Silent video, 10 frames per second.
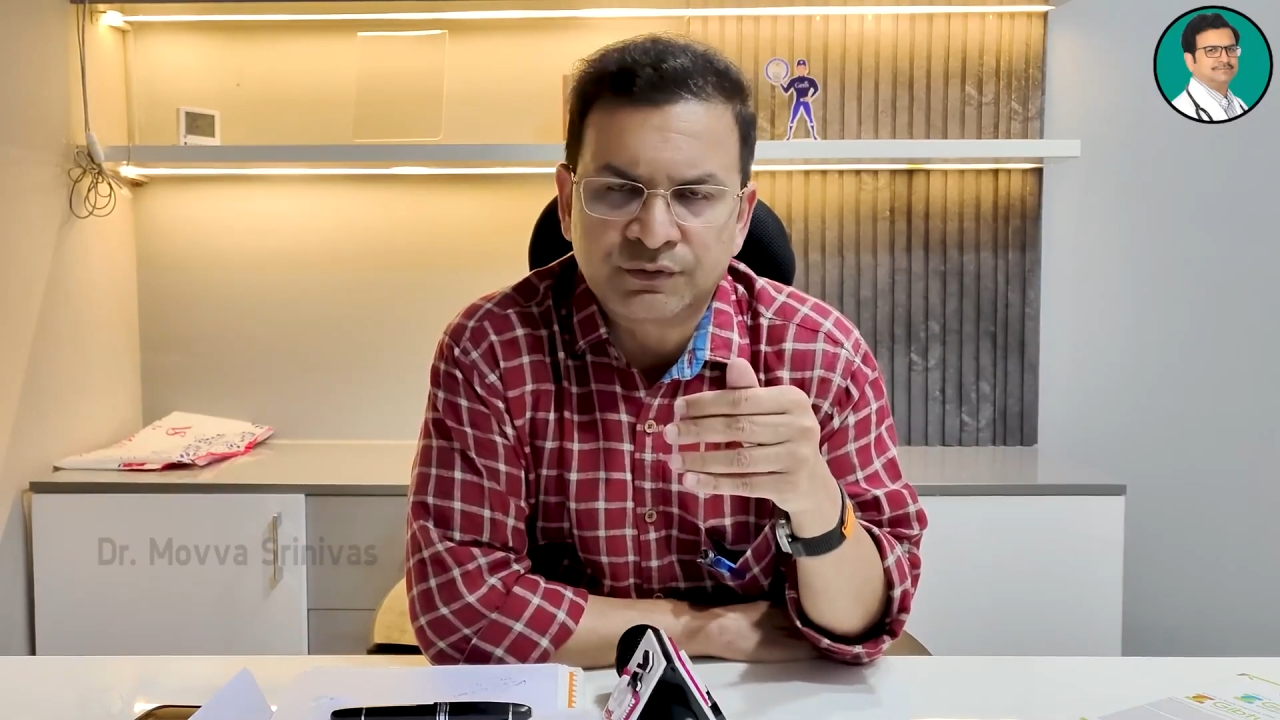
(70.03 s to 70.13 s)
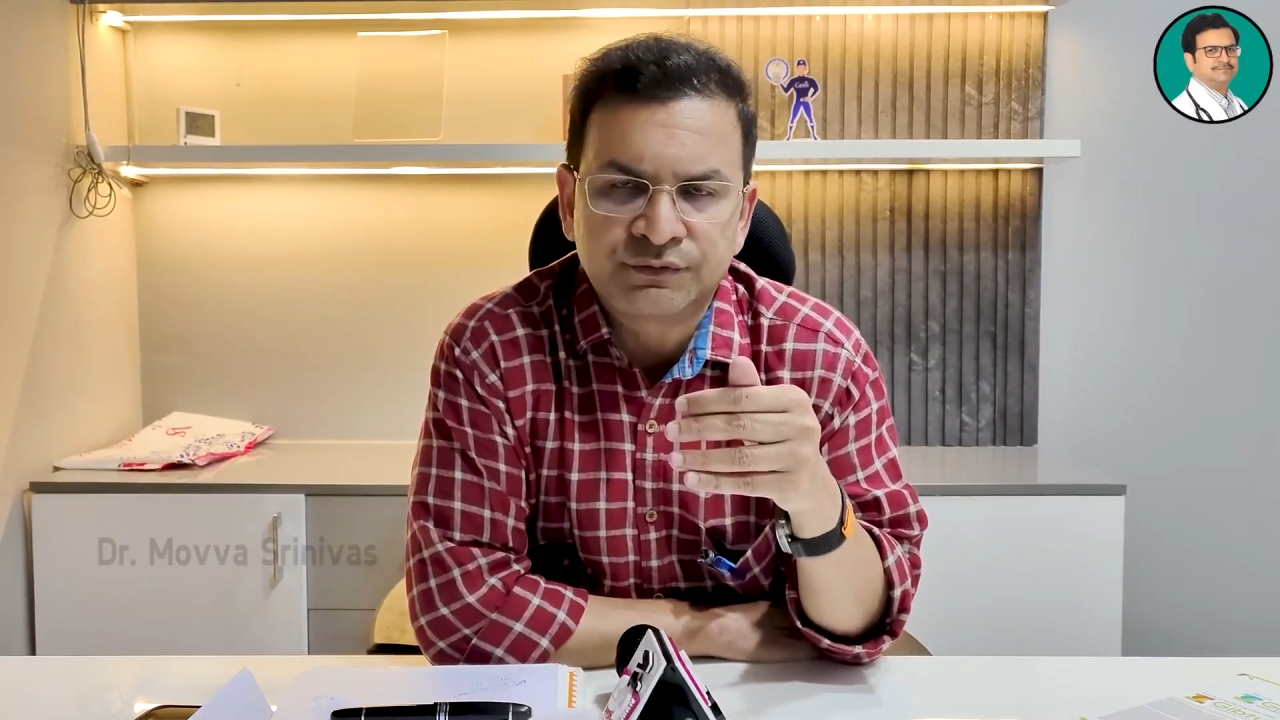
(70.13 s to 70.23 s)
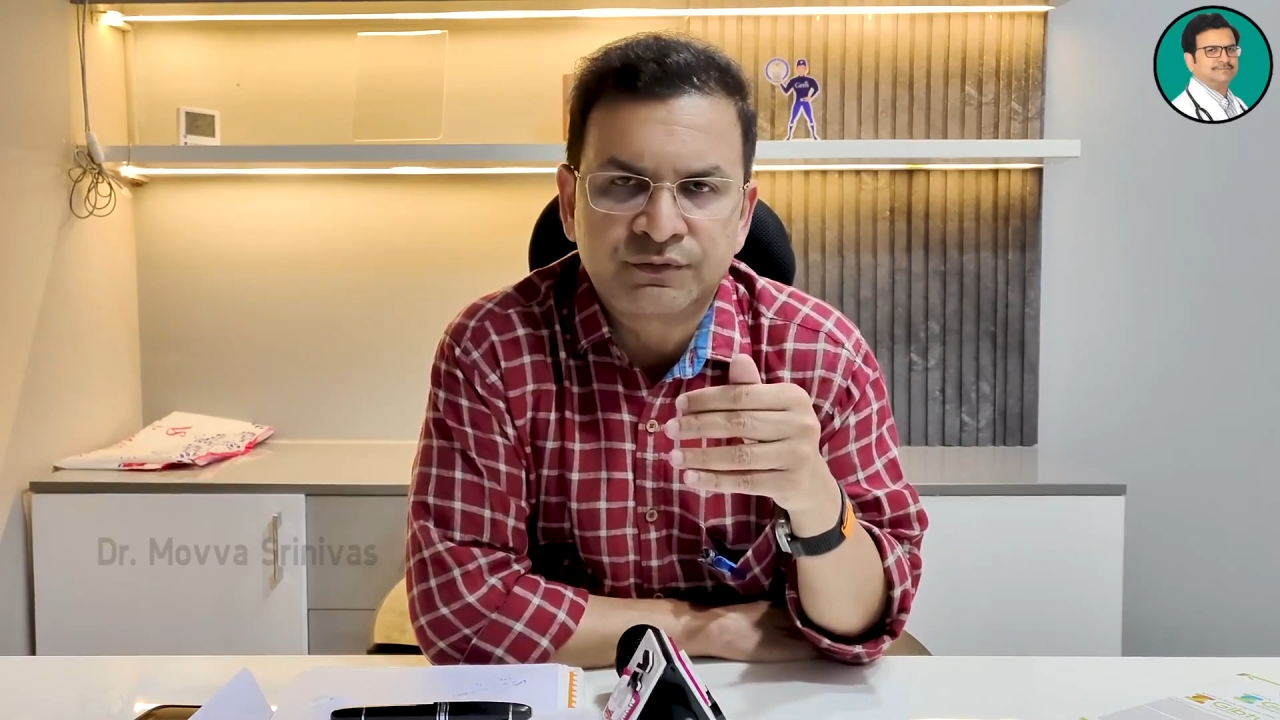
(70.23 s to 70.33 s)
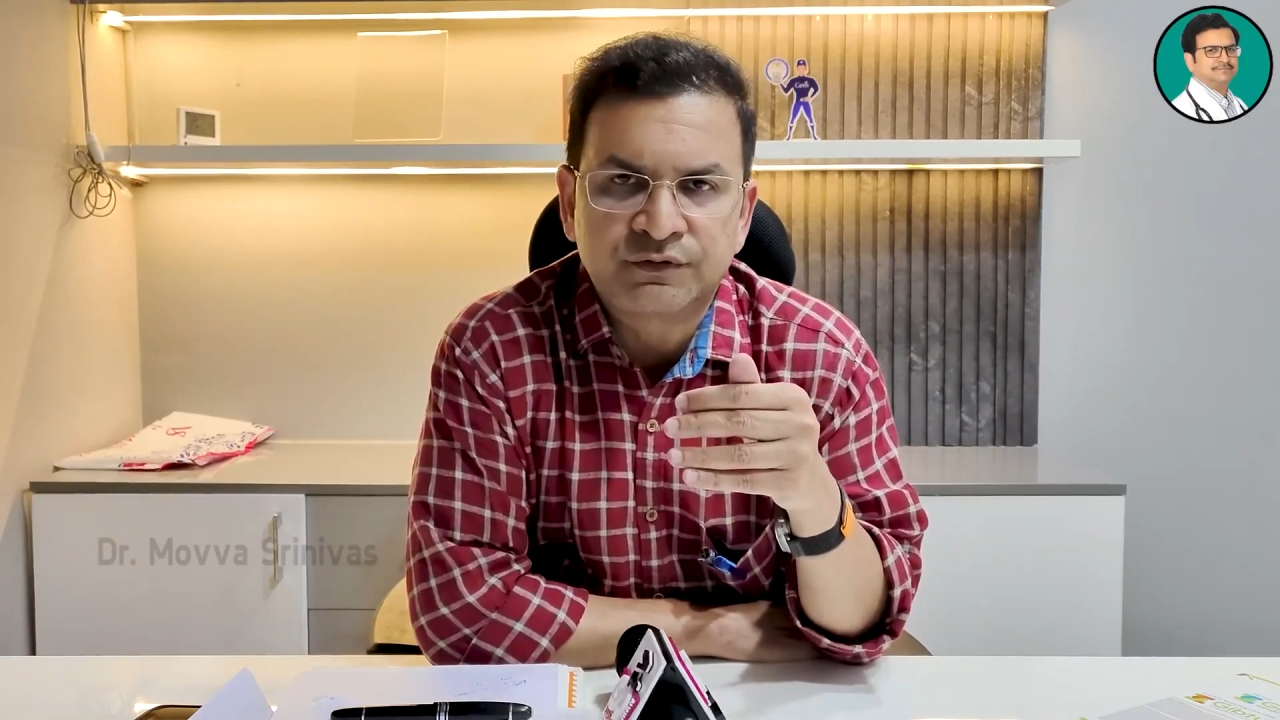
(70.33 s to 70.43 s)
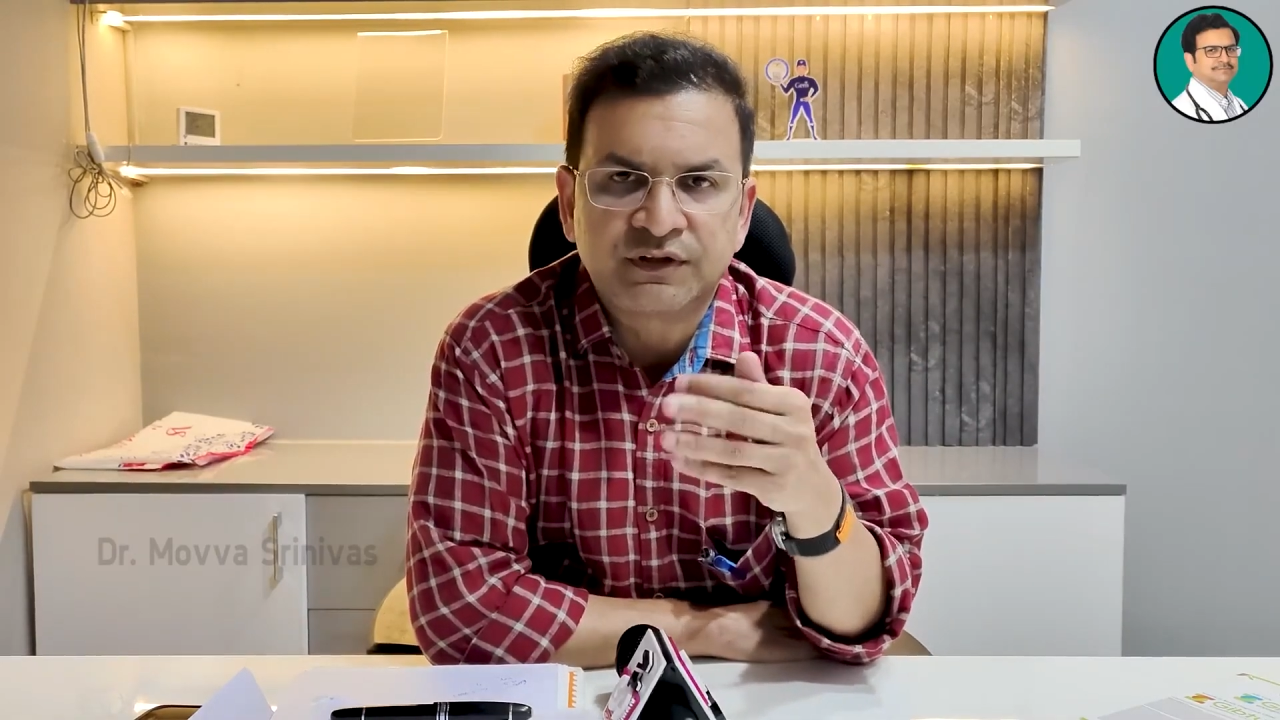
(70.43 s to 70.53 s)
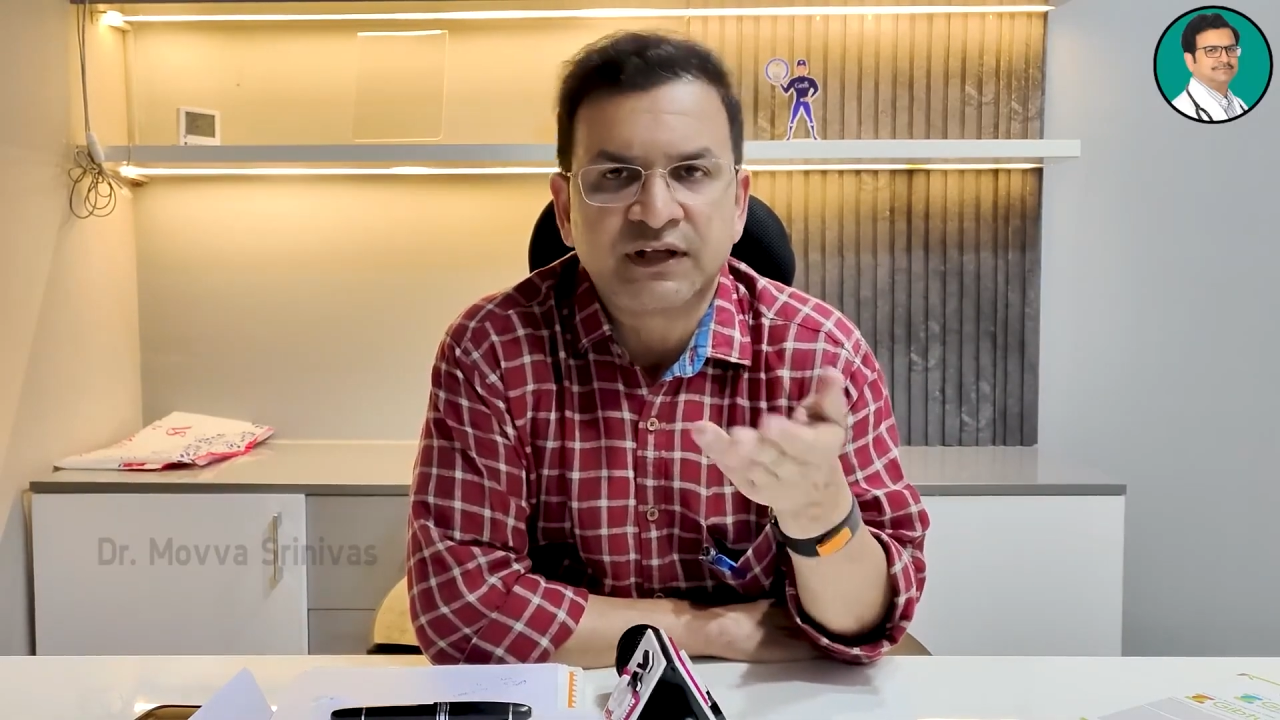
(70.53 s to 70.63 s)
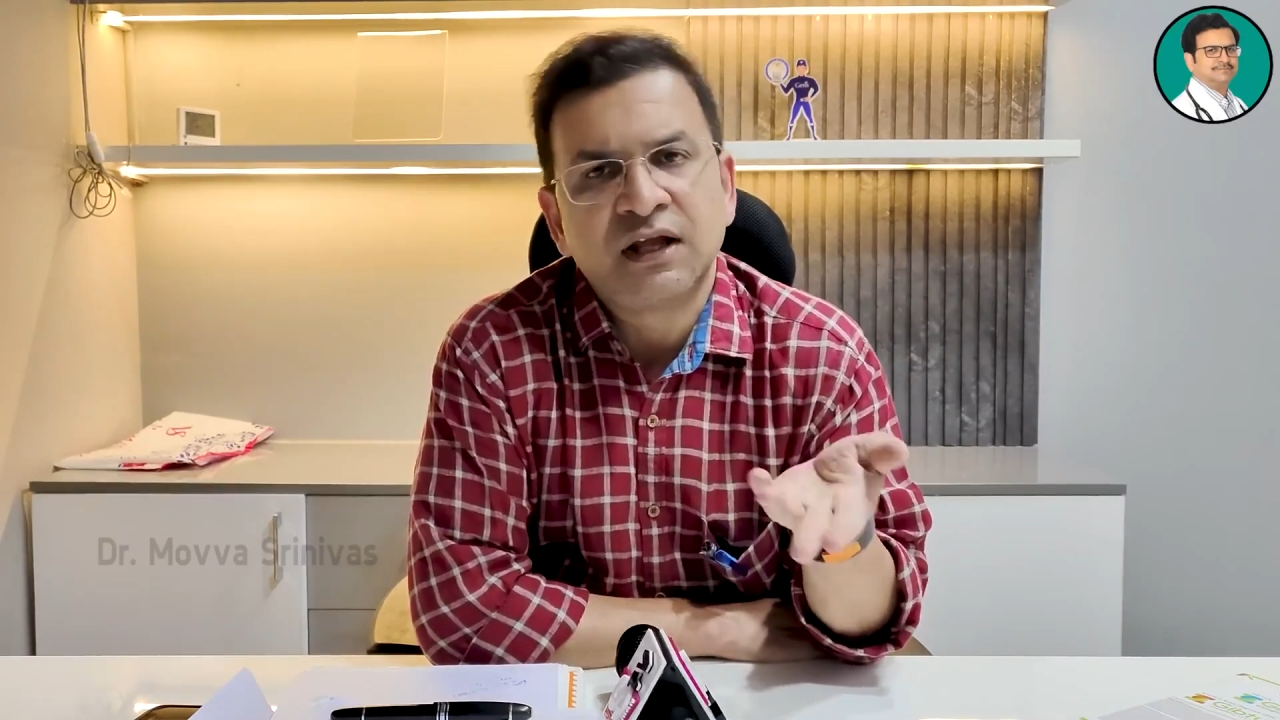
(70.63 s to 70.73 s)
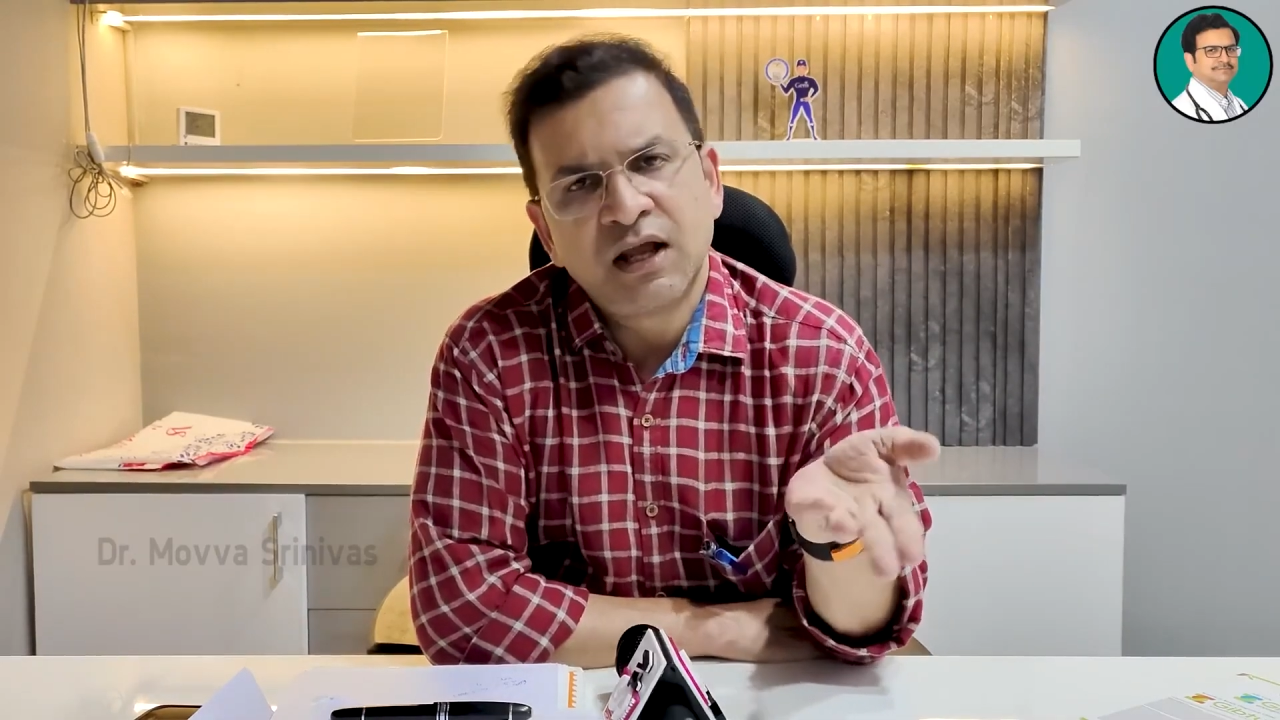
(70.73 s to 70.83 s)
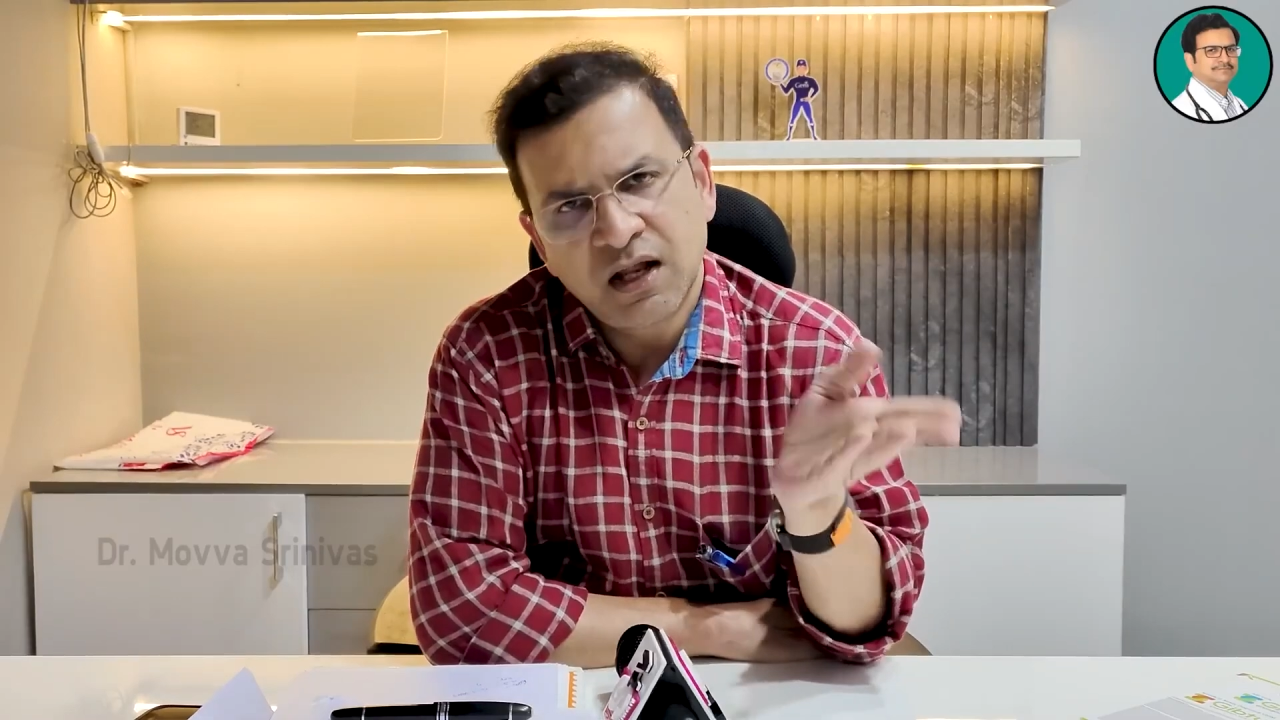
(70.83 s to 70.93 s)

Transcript: జరుగుతుంటుంది